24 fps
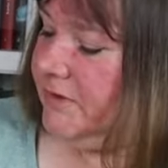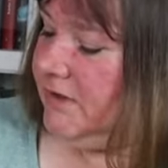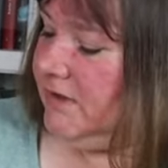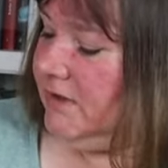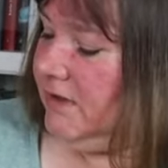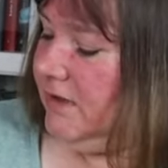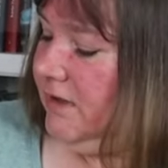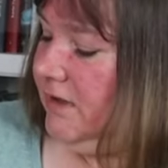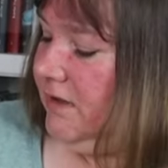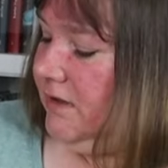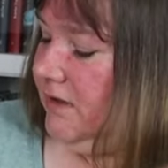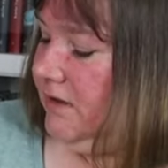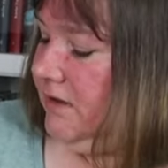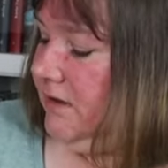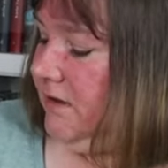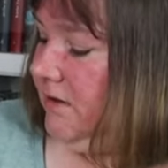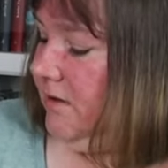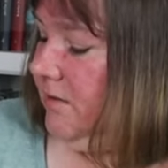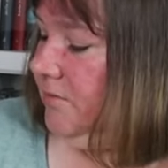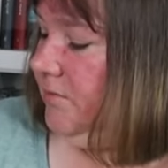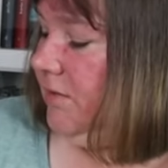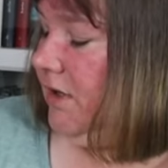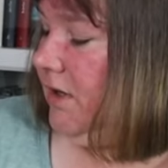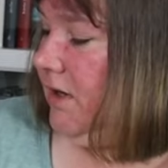die
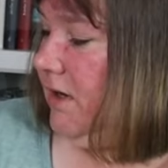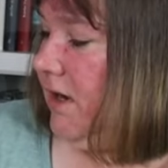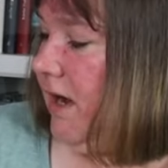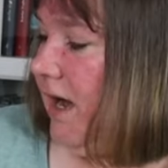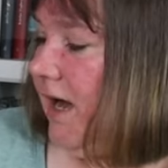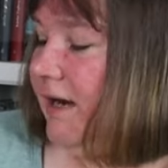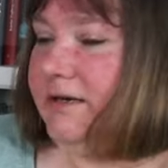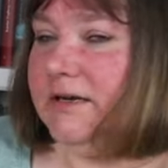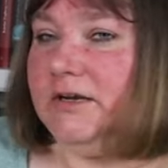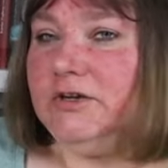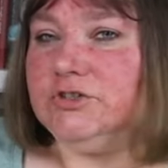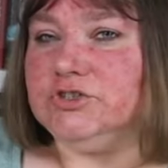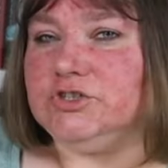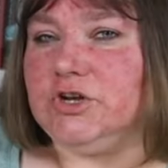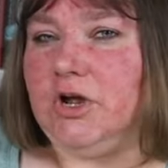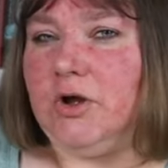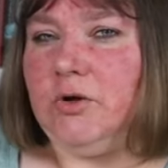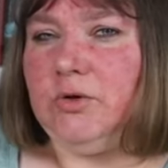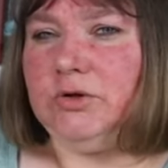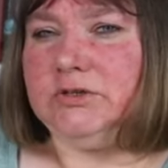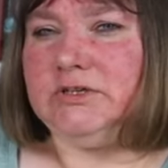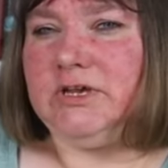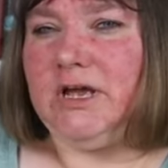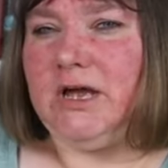ich mir
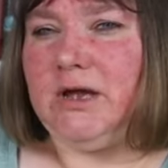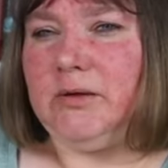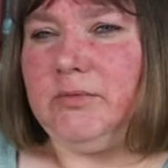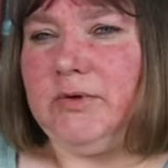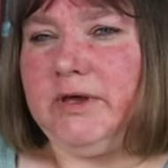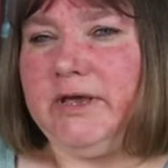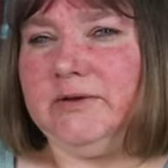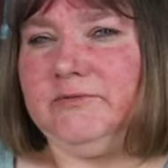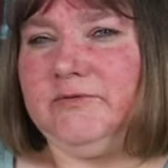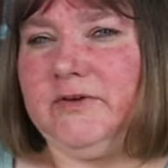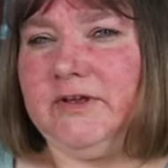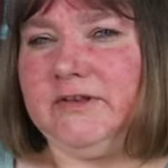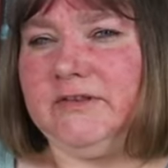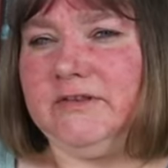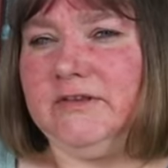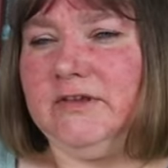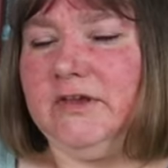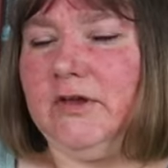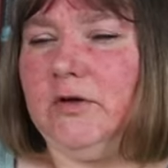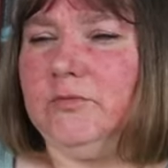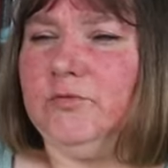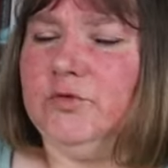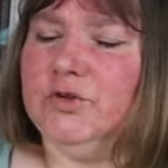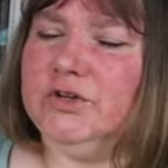angeschaut habe, etwas
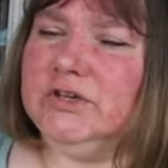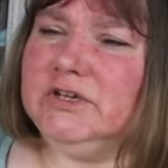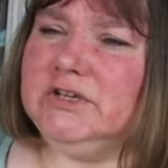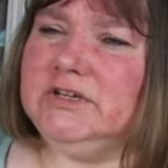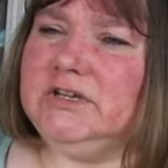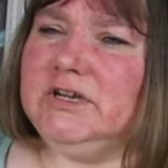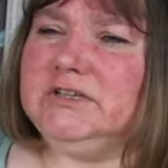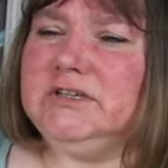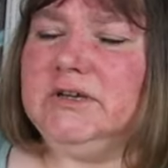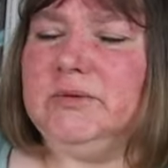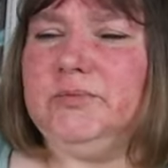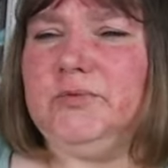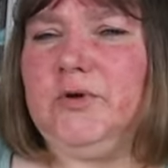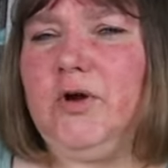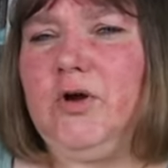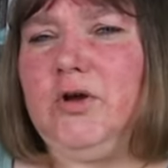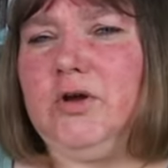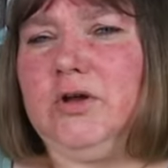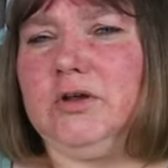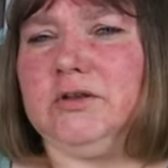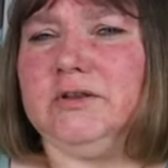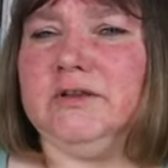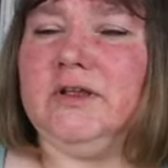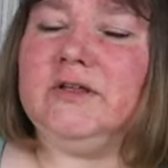näher, wo ich gedacht habe,
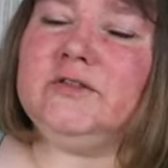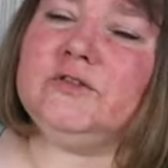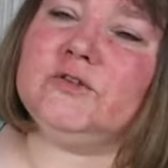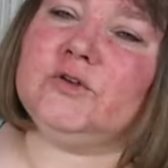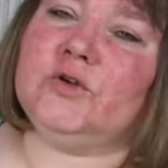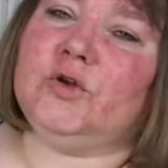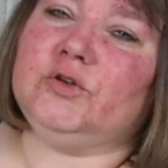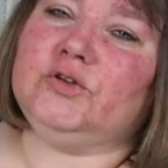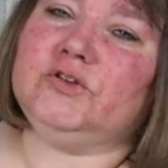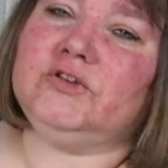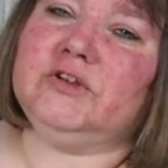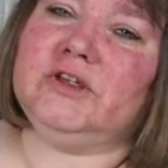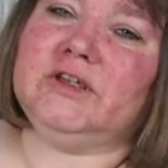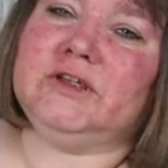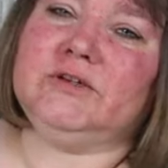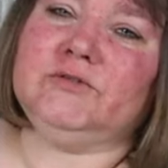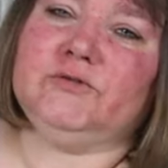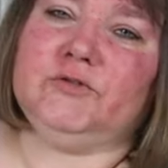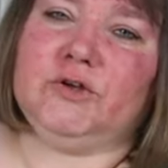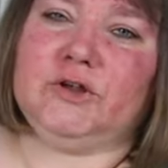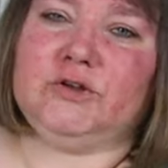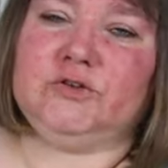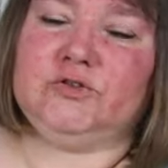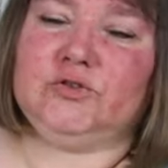ach, das könnte
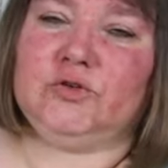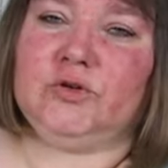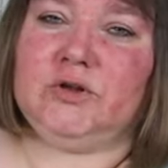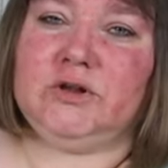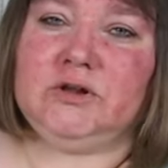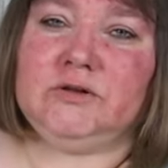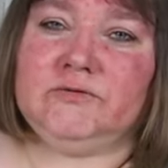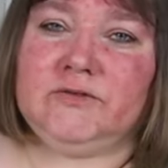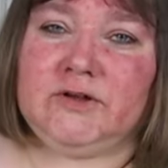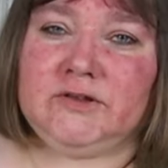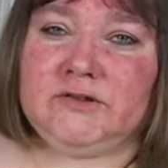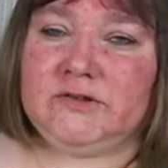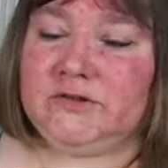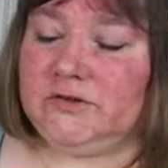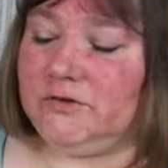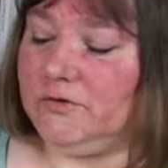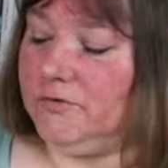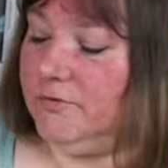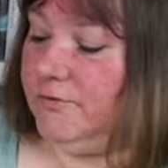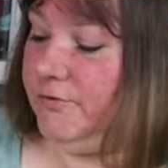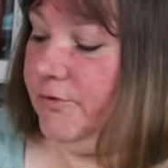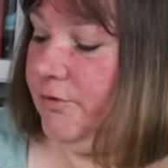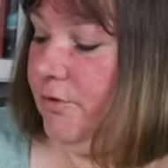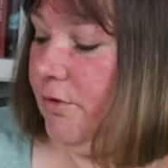eventuell
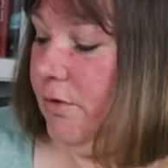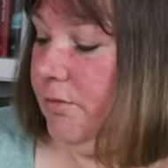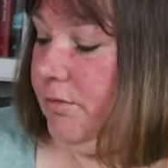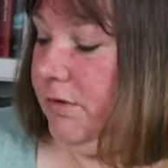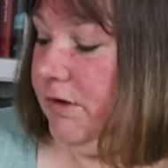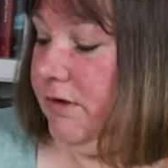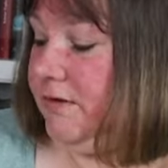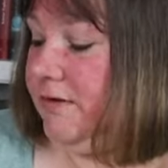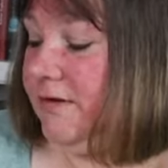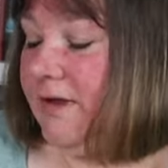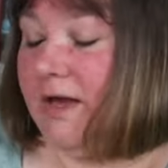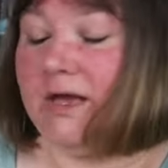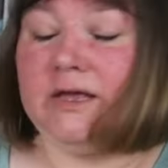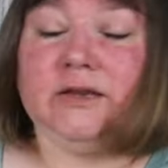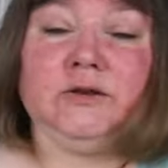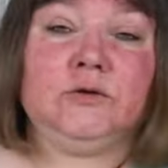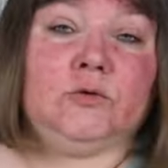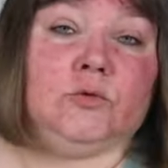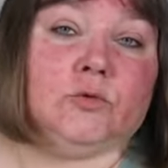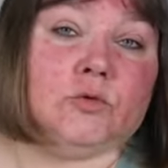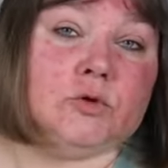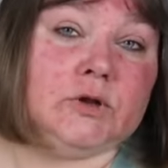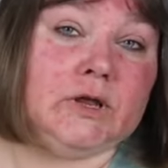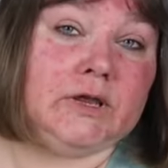was für mich sein
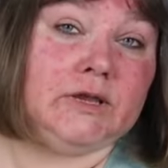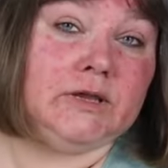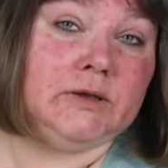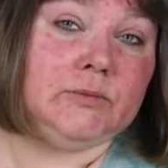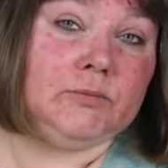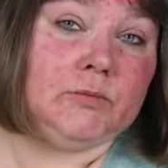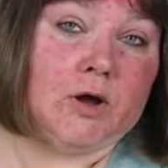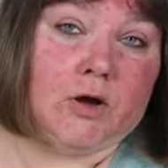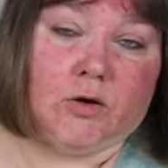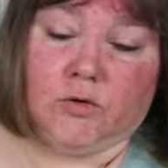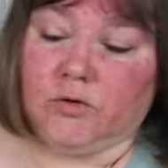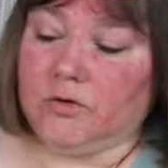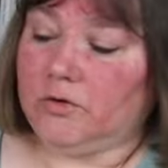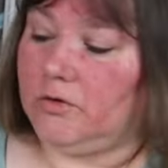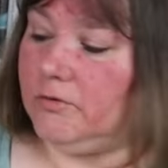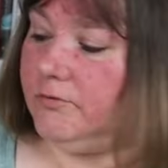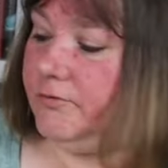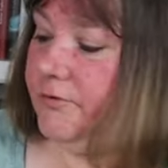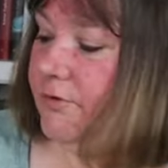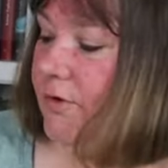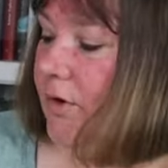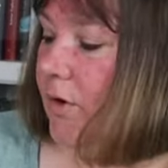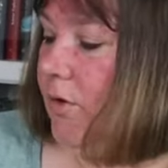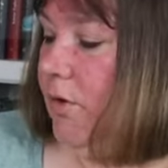oder eben auch
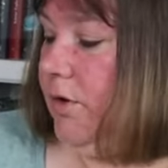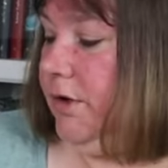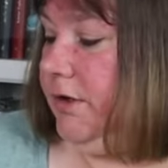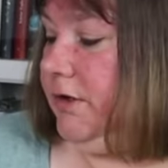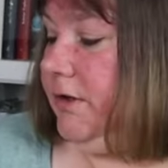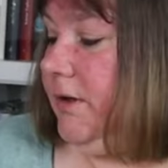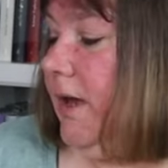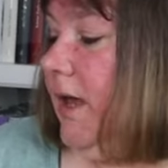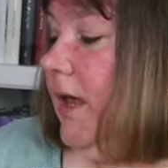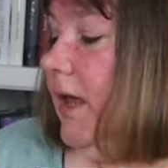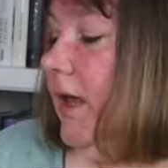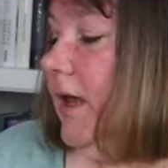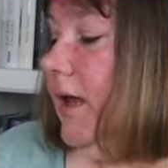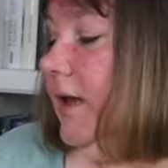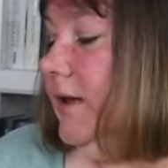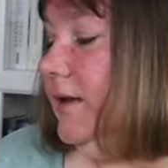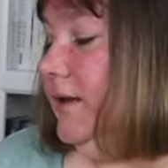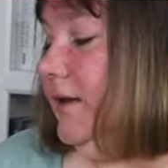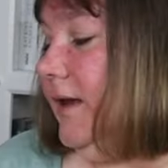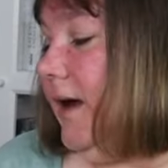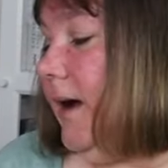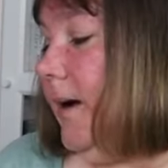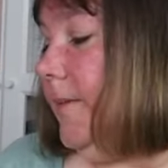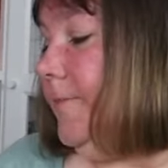für euch.
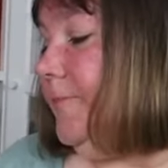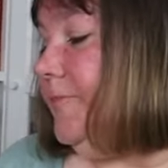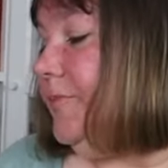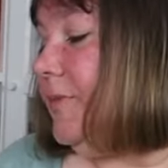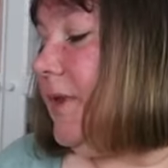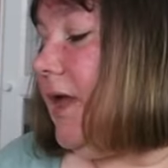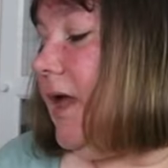Ja,